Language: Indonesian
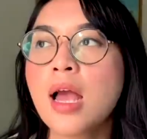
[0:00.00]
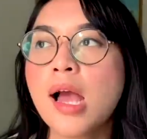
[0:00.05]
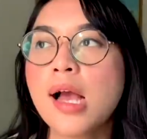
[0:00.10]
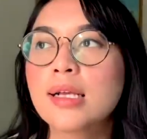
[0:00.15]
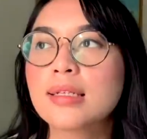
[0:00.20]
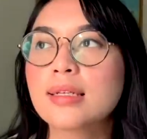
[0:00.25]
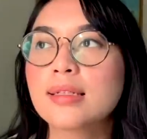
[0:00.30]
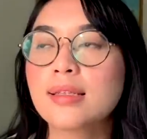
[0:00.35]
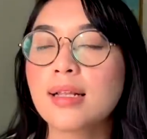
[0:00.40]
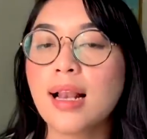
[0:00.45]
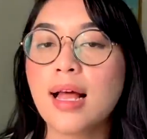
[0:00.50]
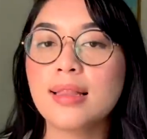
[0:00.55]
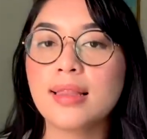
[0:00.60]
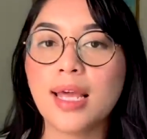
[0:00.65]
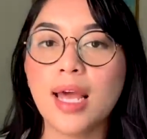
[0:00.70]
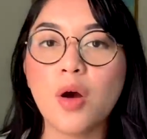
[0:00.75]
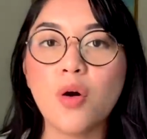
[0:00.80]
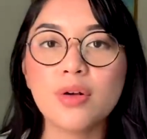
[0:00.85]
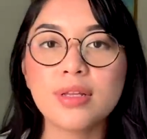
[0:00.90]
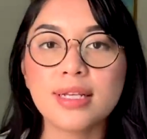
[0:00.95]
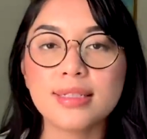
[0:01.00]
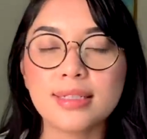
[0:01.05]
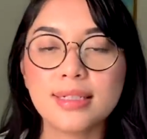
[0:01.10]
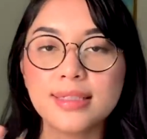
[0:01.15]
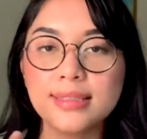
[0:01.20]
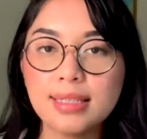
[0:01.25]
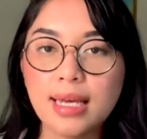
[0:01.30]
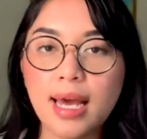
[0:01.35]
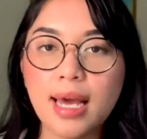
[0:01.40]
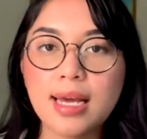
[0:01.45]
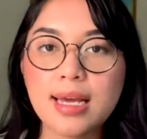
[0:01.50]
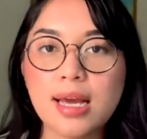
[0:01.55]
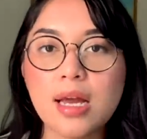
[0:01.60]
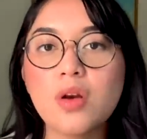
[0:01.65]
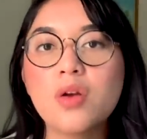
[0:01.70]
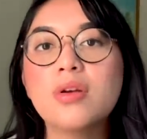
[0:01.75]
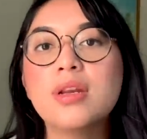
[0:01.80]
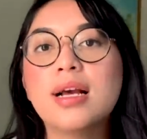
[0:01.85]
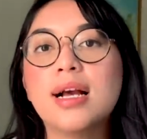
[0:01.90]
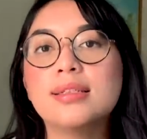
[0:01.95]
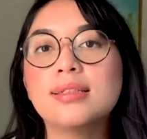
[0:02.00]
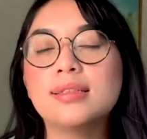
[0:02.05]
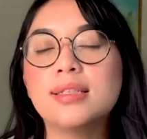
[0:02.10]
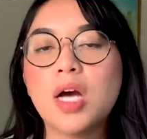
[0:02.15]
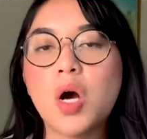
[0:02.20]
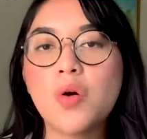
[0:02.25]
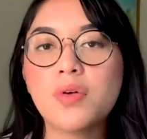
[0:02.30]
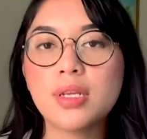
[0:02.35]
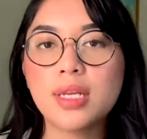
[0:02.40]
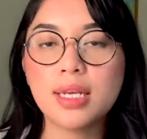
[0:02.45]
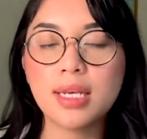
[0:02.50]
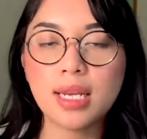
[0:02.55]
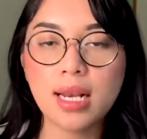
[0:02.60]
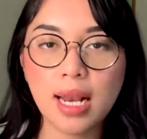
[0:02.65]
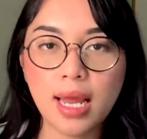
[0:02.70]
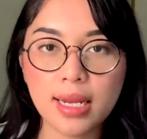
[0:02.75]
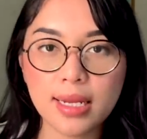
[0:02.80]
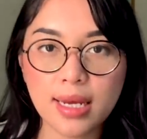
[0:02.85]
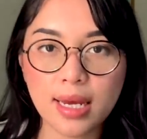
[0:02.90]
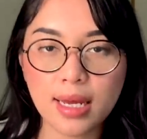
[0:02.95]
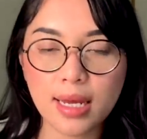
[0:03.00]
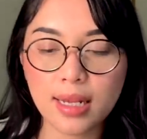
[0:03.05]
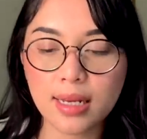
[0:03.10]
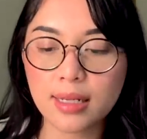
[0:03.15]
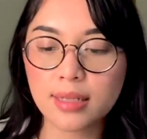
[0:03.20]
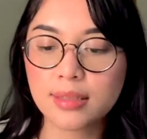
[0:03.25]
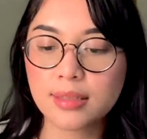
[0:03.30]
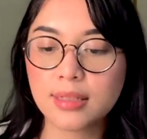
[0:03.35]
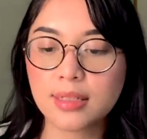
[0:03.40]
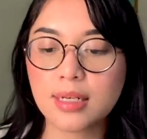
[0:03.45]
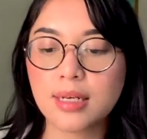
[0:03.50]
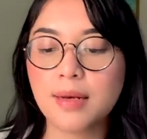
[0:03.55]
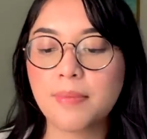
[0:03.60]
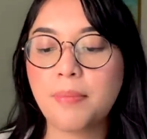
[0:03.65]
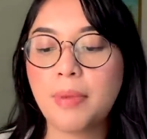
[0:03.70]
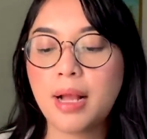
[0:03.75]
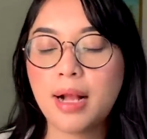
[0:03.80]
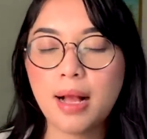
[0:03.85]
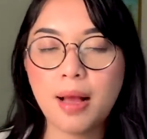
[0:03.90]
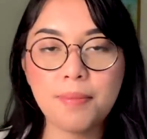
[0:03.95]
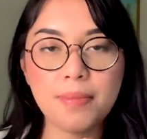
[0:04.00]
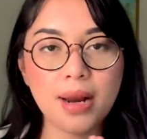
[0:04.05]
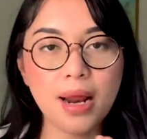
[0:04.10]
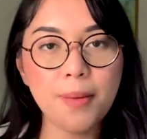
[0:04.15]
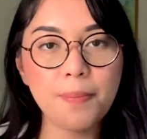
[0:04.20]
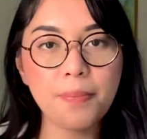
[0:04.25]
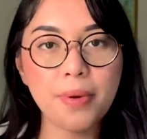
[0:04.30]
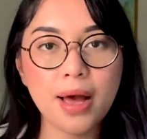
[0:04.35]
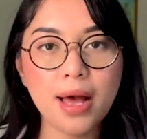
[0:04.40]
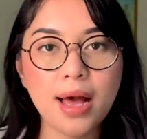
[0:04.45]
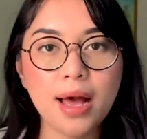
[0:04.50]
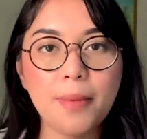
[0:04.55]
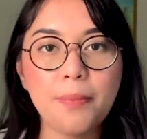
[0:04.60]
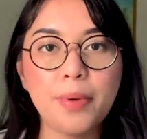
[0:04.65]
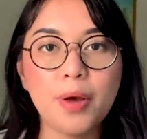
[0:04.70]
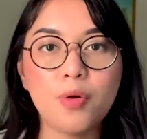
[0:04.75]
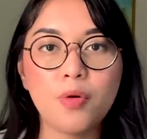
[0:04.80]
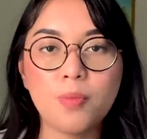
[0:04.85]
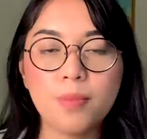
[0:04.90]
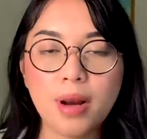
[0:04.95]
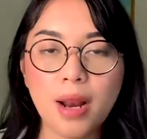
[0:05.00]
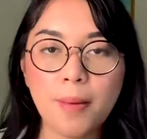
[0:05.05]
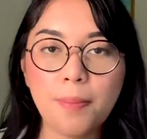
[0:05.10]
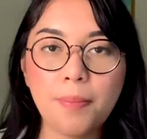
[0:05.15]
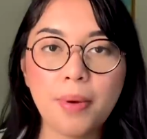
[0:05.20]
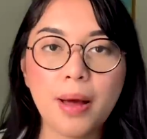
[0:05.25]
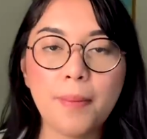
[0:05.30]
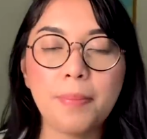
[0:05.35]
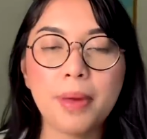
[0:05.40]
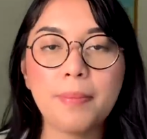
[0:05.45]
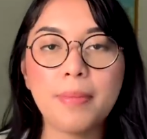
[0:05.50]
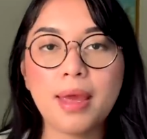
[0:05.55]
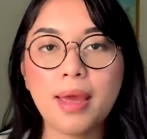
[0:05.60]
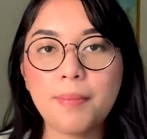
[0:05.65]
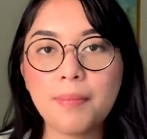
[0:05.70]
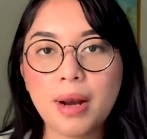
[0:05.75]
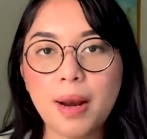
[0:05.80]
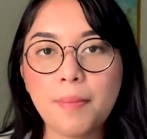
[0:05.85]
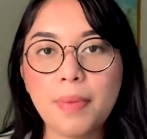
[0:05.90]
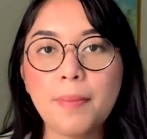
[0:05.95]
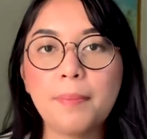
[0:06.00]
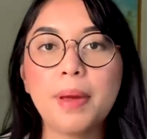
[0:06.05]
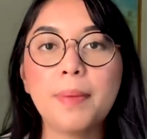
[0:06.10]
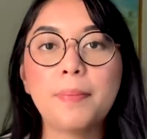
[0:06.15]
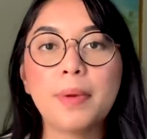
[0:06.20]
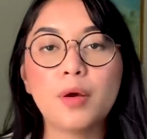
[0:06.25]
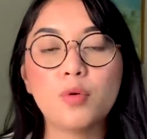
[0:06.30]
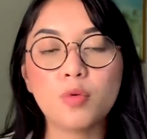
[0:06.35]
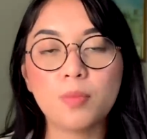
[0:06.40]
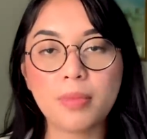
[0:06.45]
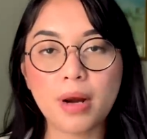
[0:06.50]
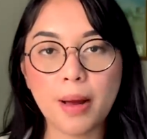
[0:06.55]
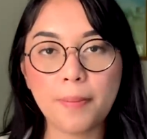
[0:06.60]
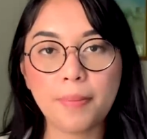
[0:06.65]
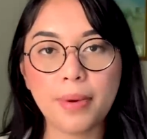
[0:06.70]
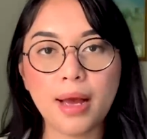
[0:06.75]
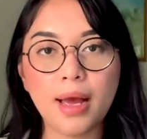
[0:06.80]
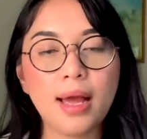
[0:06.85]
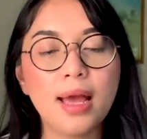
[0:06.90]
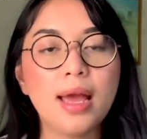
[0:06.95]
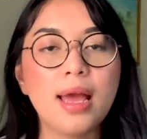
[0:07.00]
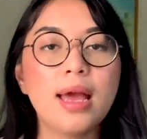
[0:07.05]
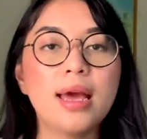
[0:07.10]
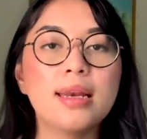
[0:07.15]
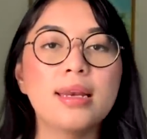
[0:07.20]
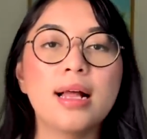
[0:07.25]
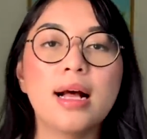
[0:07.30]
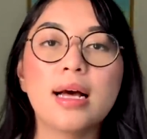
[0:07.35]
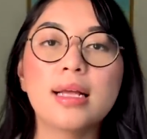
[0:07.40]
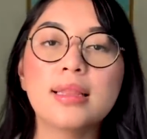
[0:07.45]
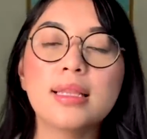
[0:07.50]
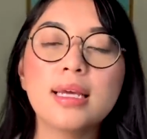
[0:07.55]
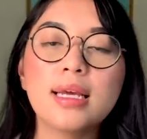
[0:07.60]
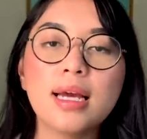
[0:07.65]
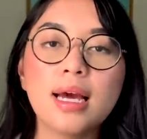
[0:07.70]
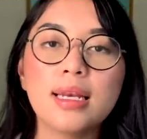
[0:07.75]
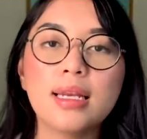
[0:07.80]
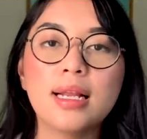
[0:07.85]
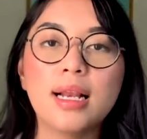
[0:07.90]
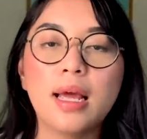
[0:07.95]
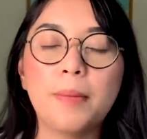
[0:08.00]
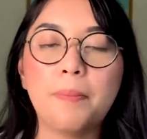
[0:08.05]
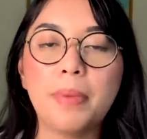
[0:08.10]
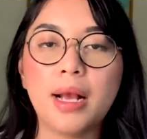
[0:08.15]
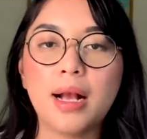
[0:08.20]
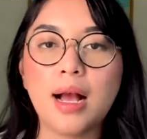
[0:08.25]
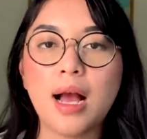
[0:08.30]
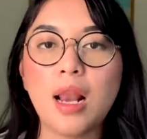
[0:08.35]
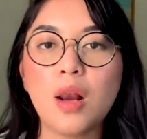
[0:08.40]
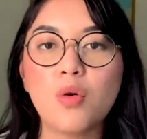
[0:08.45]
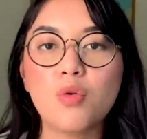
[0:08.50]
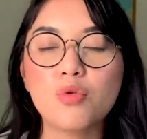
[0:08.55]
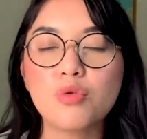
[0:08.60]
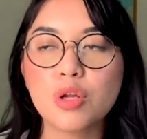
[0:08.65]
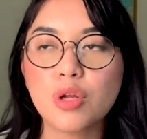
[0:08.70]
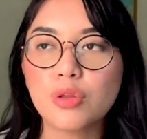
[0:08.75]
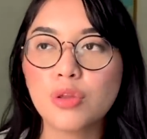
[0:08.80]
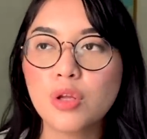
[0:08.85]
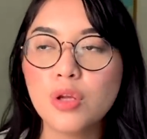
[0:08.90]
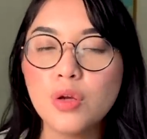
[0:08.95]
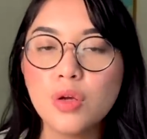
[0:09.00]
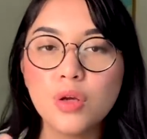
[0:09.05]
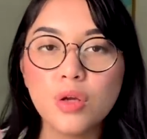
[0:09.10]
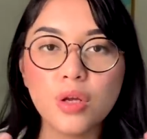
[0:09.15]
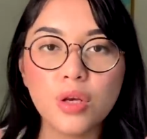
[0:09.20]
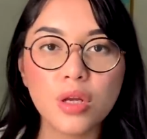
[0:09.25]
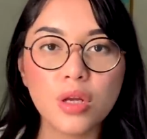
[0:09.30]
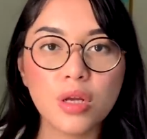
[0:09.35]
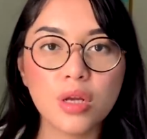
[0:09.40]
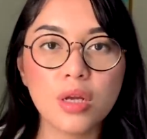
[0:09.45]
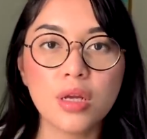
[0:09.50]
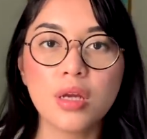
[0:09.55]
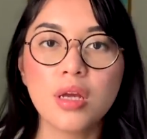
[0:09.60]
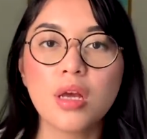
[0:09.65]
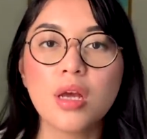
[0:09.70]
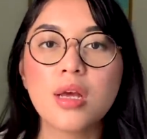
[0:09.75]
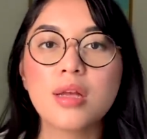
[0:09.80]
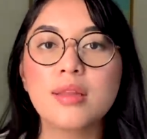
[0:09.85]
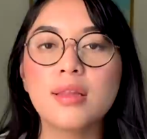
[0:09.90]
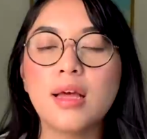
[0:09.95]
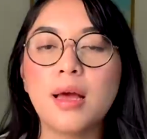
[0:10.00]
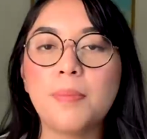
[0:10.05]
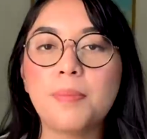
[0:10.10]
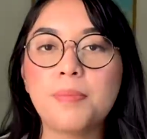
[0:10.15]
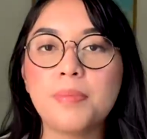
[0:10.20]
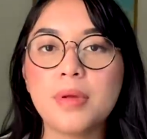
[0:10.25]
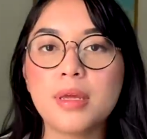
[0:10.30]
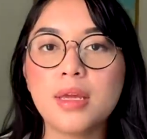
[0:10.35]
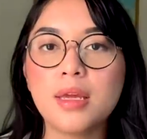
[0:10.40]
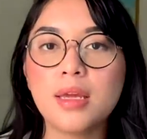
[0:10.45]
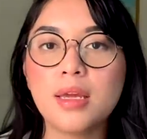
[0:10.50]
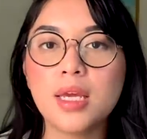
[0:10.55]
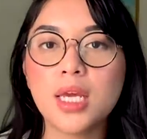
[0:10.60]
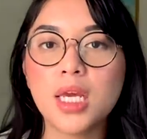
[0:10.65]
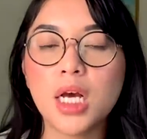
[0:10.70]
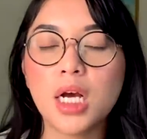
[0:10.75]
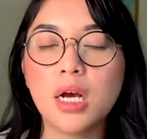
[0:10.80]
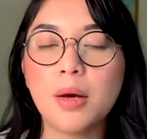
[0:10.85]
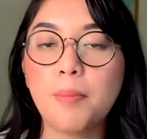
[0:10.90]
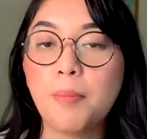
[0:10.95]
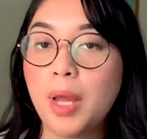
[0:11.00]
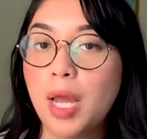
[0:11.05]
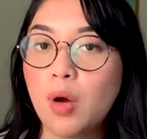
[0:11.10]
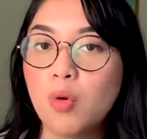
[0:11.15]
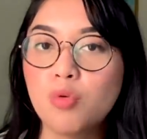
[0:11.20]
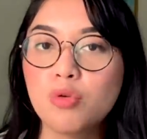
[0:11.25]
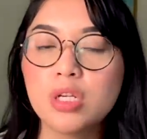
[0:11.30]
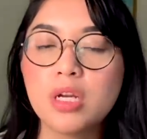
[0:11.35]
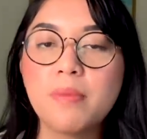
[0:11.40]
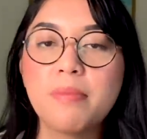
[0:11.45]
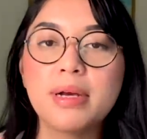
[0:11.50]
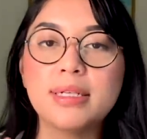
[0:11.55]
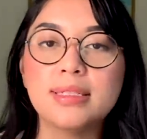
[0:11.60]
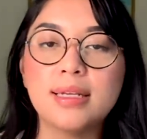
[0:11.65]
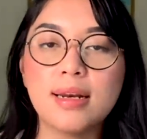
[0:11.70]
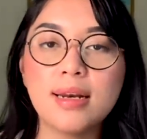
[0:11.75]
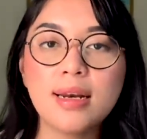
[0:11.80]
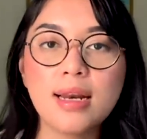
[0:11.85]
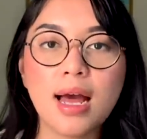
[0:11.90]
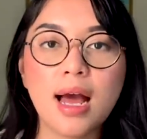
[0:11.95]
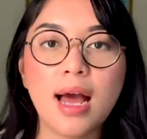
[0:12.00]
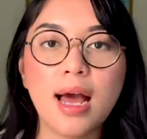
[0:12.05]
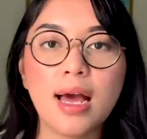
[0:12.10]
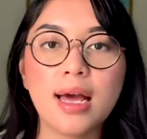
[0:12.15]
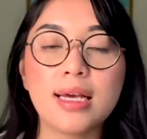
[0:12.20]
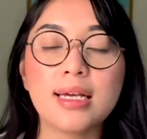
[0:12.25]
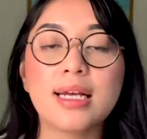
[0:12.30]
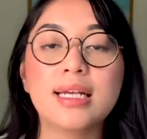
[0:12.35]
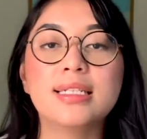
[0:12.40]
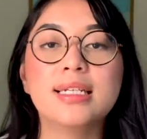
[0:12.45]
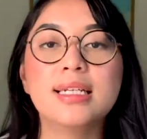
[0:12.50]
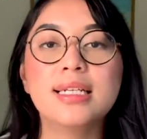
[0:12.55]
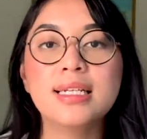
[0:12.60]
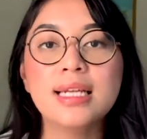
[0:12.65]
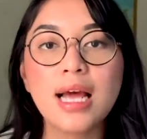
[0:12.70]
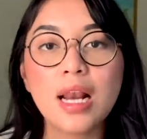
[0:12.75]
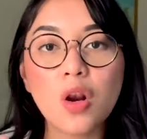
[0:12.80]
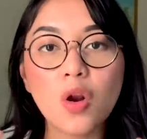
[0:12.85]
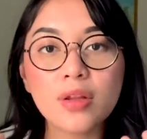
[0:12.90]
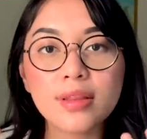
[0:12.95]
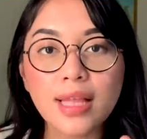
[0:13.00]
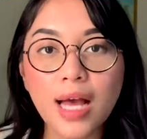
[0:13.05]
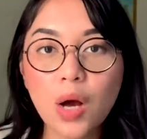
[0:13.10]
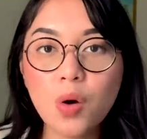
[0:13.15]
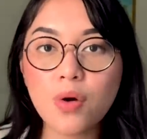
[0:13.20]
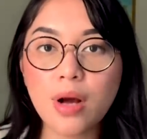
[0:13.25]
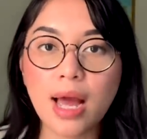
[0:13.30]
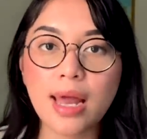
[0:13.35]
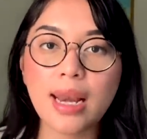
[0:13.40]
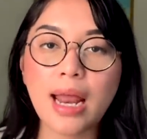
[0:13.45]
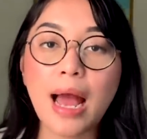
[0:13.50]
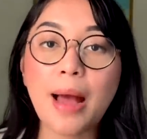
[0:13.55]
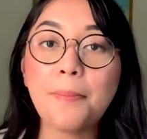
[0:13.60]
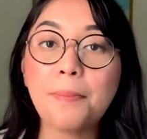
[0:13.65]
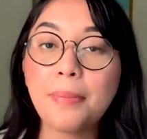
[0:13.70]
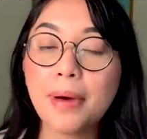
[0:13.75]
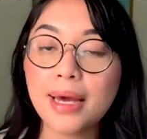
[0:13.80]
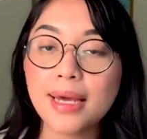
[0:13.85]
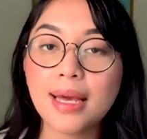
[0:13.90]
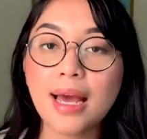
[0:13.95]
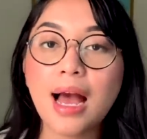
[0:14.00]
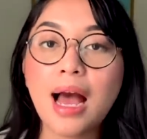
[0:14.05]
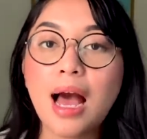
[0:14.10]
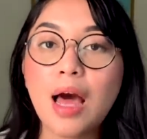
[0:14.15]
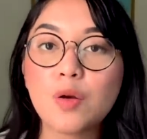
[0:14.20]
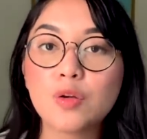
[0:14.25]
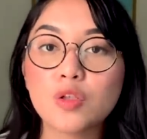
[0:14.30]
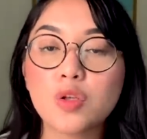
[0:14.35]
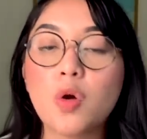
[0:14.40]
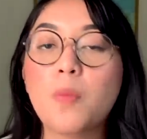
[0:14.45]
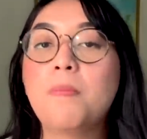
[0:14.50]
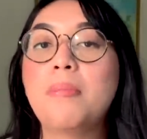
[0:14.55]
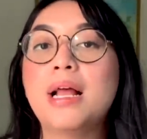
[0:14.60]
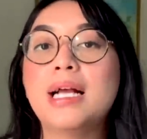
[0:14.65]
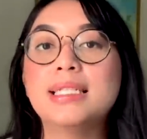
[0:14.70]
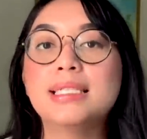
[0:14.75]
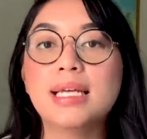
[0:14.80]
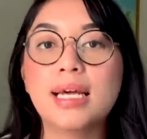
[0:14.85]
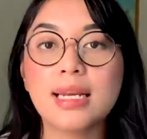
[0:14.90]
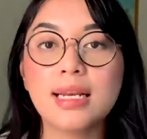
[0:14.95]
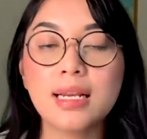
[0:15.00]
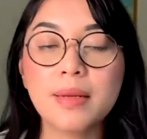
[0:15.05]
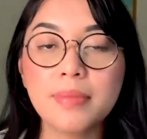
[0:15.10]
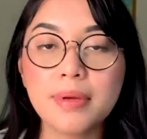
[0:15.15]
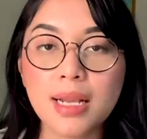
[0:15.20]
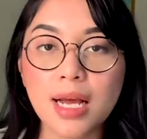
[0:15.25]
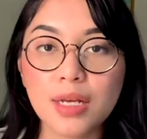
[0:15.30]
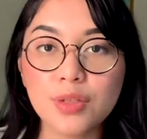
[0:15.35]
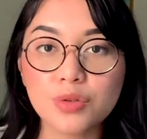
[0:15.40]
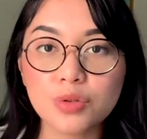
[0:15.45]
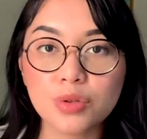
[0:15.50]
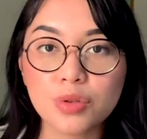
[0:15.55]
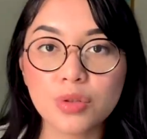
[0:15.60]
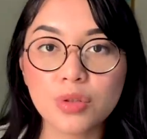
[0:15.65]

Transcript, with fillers: setelah TO nya selesai kan lo dikasih tahu nih nilainya PK berapa, PU berapa, PBM berapa, PPU berapa. Nah, ketika nilai PK lo udah tinggi nih, tapi uh, eh, PU-nya masih rendah, ya jadinya lo tahu kan apa yang harus lo pelajarin lebih lanjut